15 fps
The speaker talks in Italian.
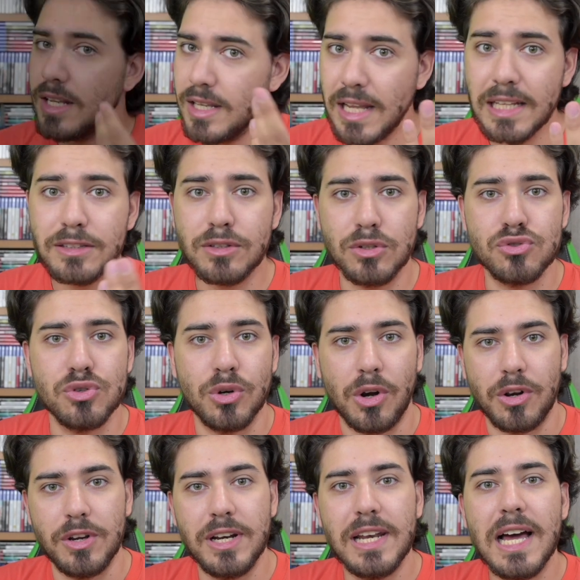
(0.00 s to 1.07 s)
L'altro
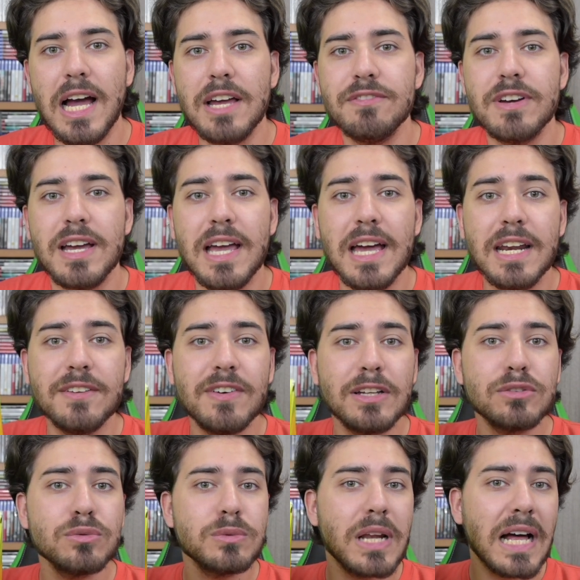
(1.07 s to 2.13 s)
giorno in live è
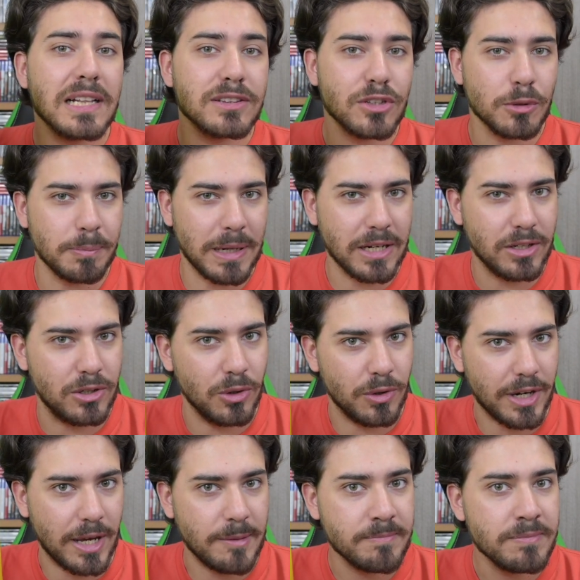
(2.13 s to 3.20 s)
arrivato un altro
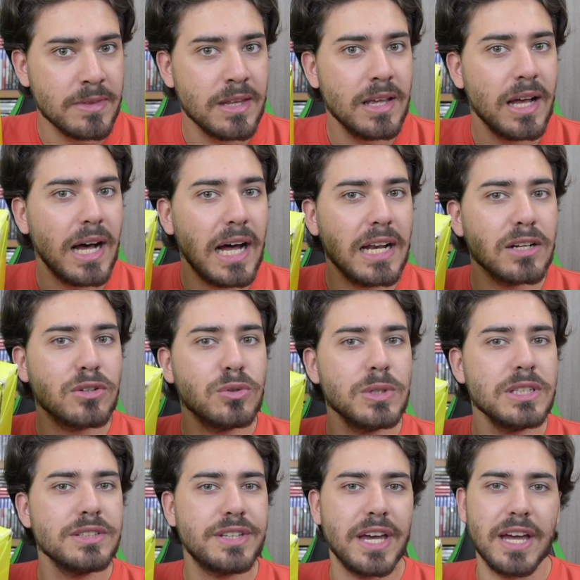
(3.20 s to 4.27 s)
paccone, al
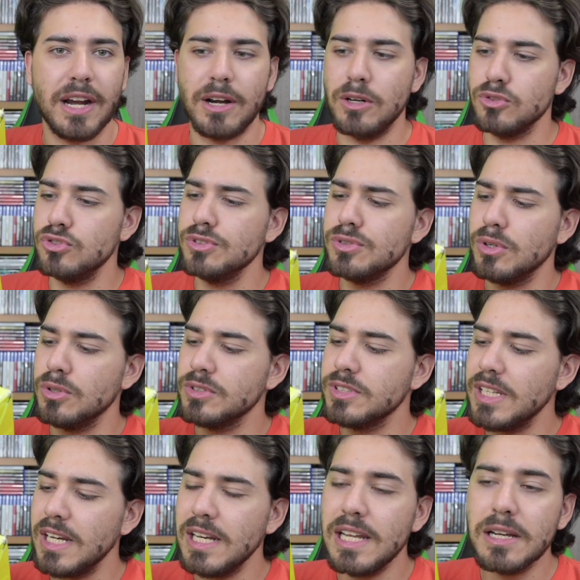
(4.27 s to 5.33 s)
cui interno ci sono
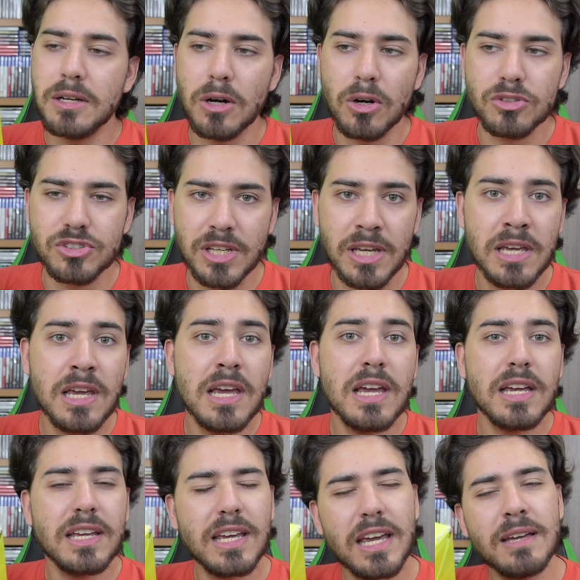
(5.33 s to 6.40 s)
delle cose
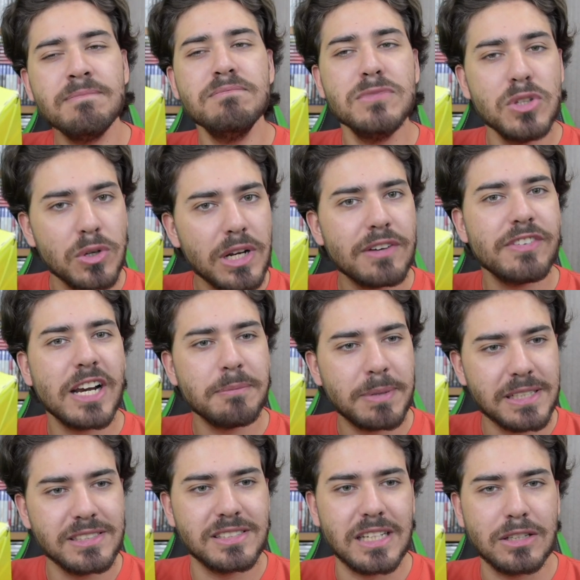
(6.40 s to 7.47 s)
che non avrei
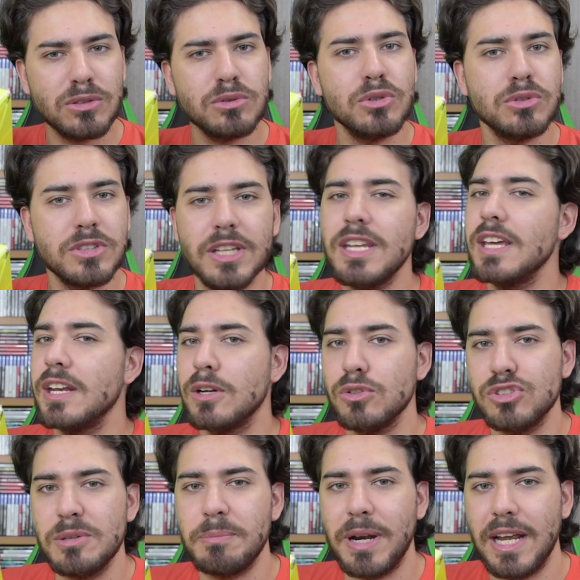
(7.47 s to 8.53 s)
pensato di ottenere
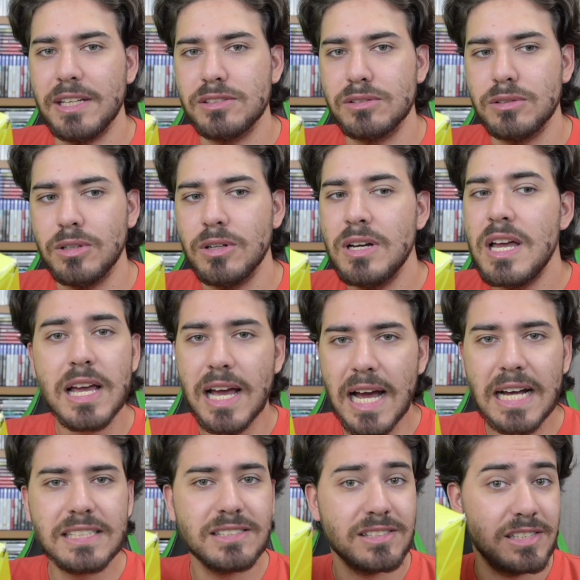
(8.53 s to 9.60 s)
così presto.
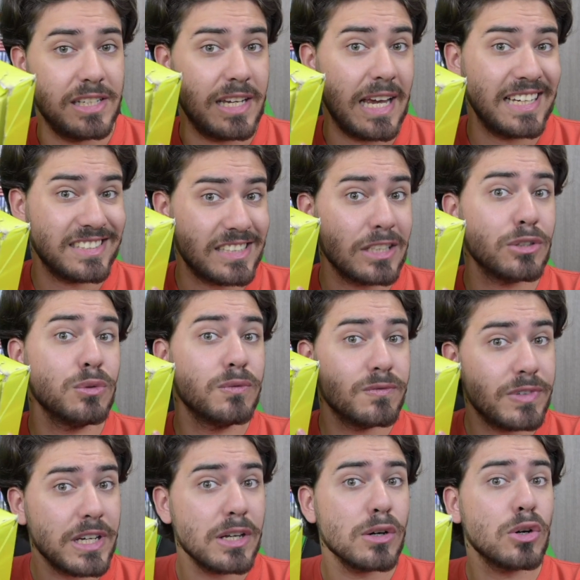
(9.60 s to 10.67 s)
Anzi, è stato un
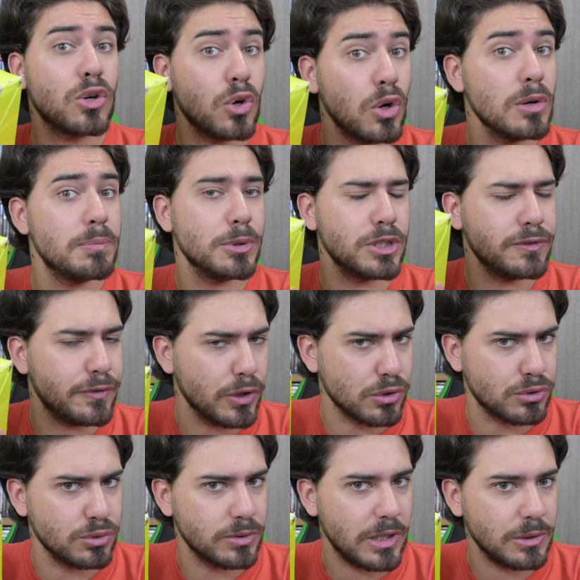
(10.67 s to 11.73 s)
vero colpo di
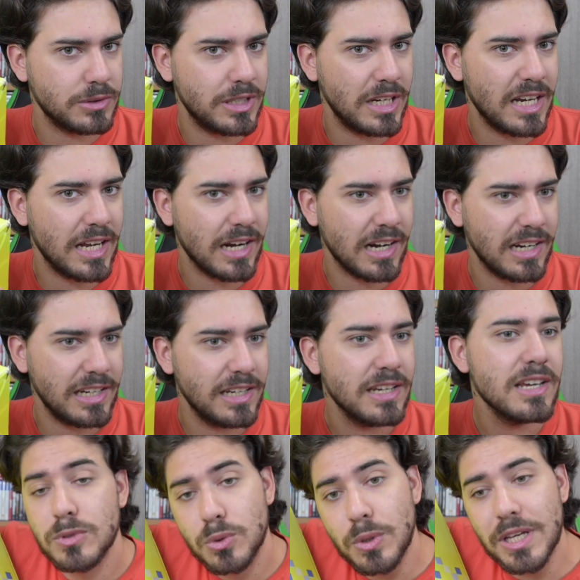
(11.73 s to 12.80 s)
fortuna ottenerli.
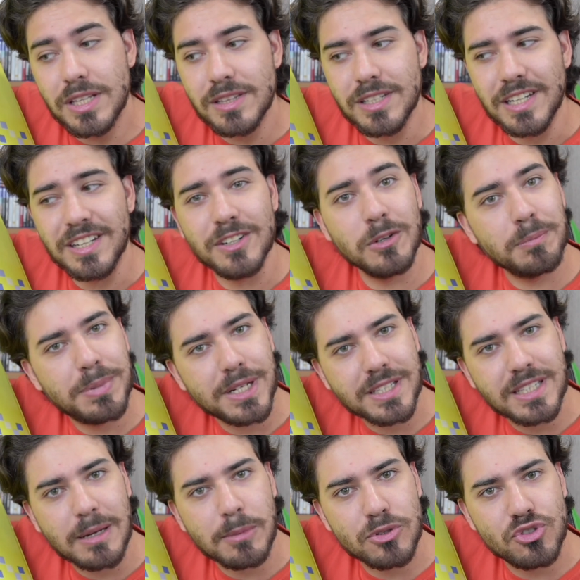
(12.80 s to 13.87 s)
Quindi non
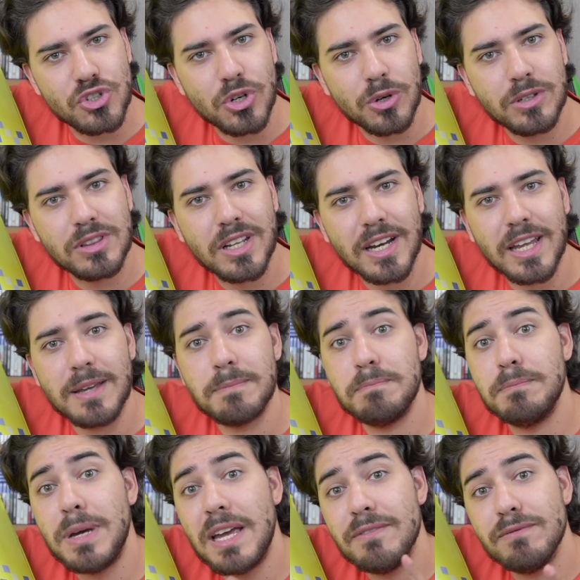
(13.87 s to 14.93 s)
perdiamoci oltre e
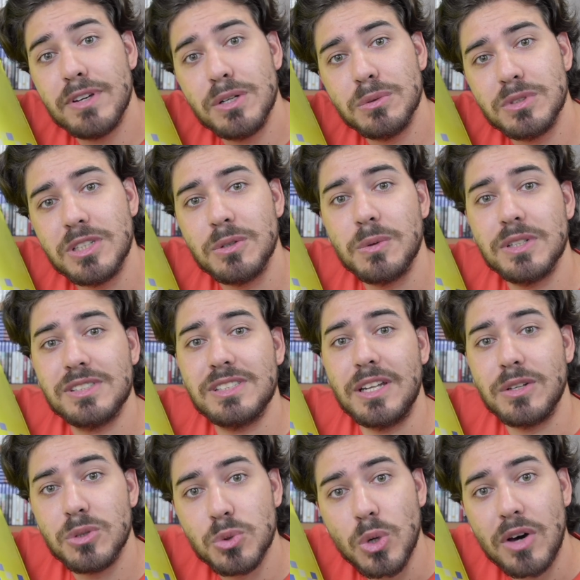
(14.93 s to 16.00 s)
benvenuti in questa
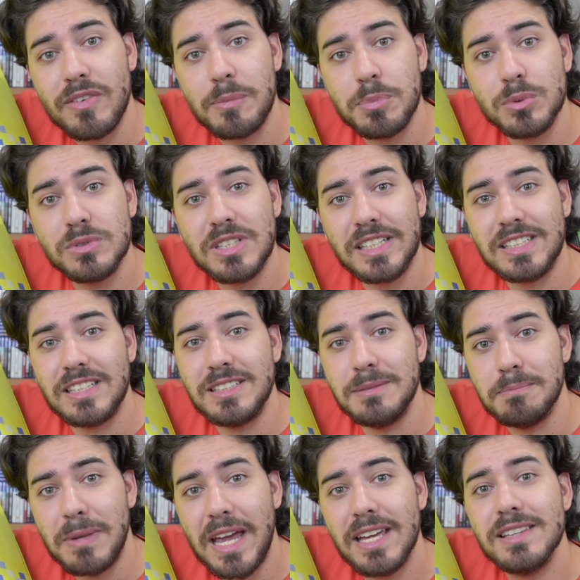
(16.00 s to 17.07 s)
nuova puntata di
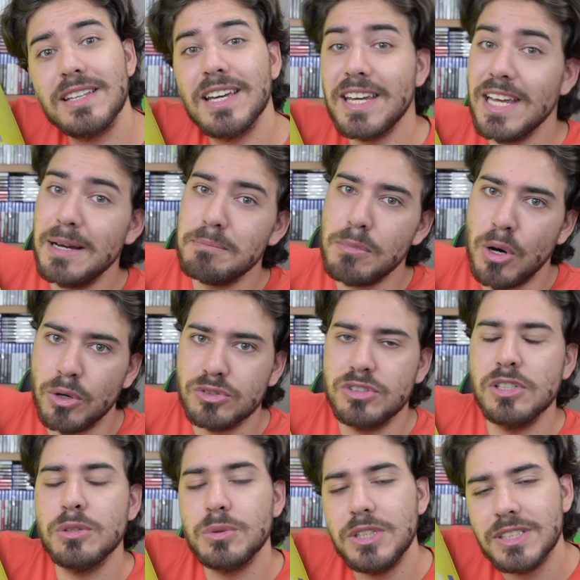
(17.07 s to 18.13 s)
Mad e
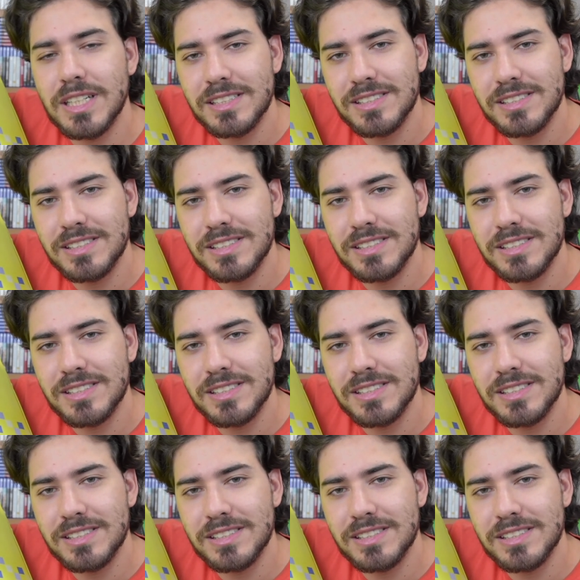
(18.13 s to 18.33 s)
Unboxing Unita